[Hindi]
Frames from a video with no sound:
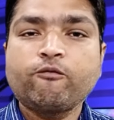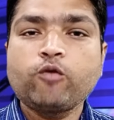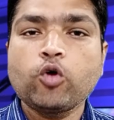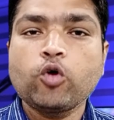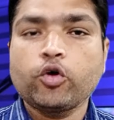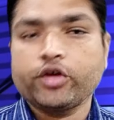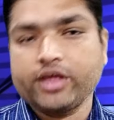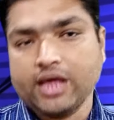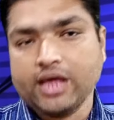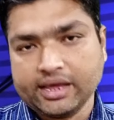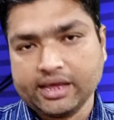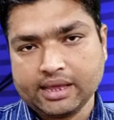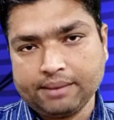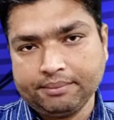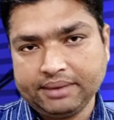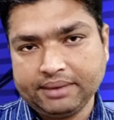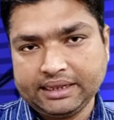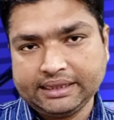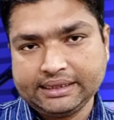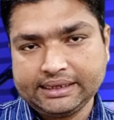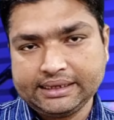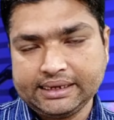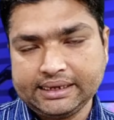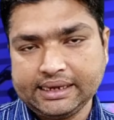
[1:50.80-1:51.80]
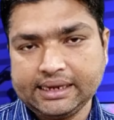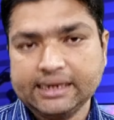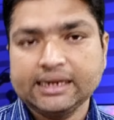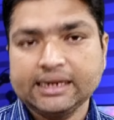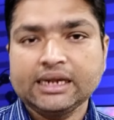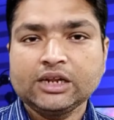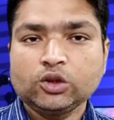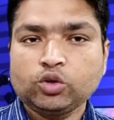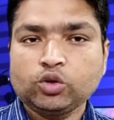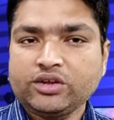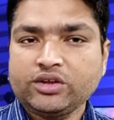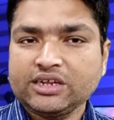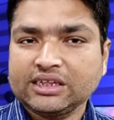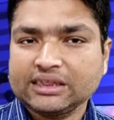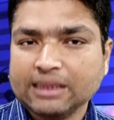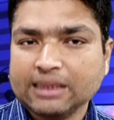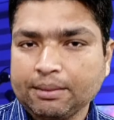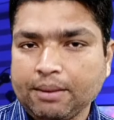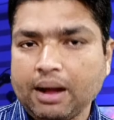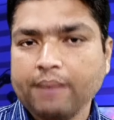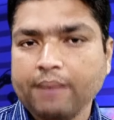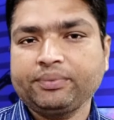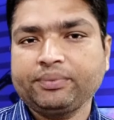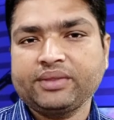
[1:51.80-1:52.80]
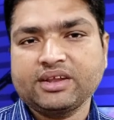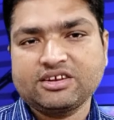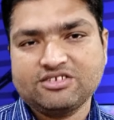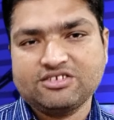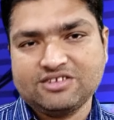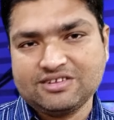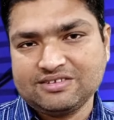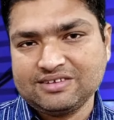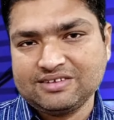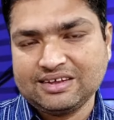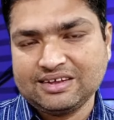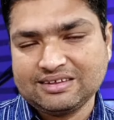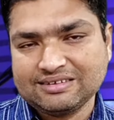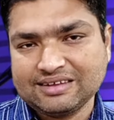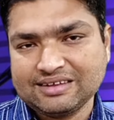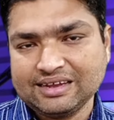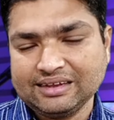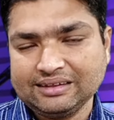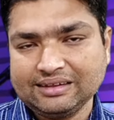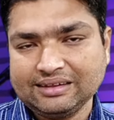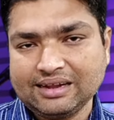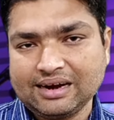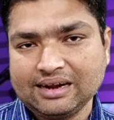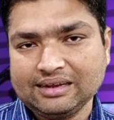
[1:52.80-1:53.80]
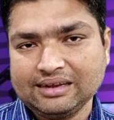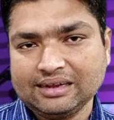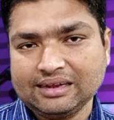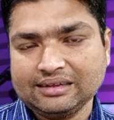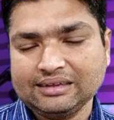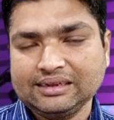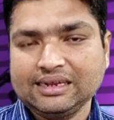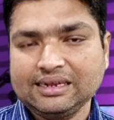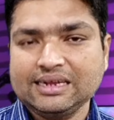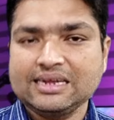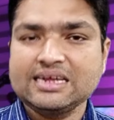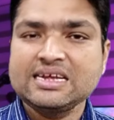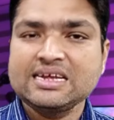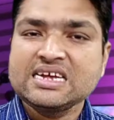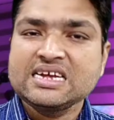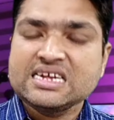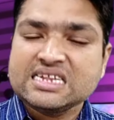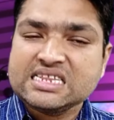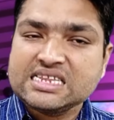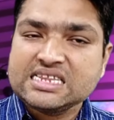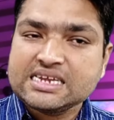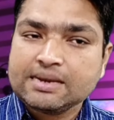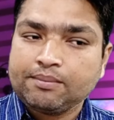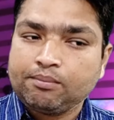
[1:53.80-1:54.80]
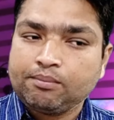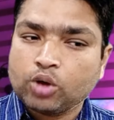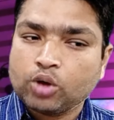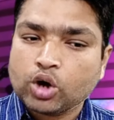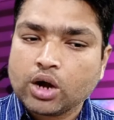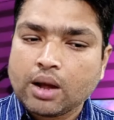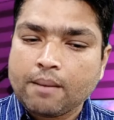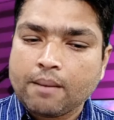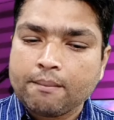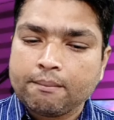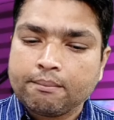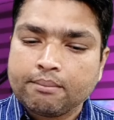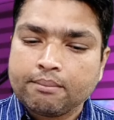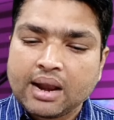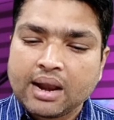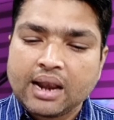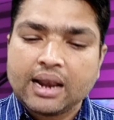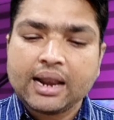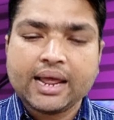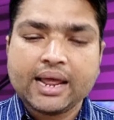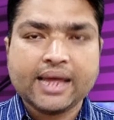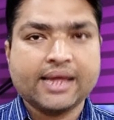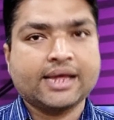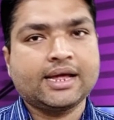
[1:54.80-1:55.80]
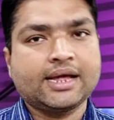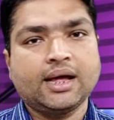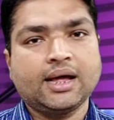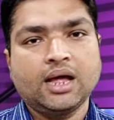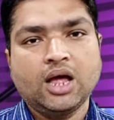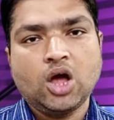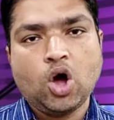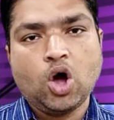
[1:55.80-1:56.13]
वो क्या क्या मिलती हैं तो ये तमाम तर चीज़ें इसके अंदर आ जाती हैं जब मुकम्मल एक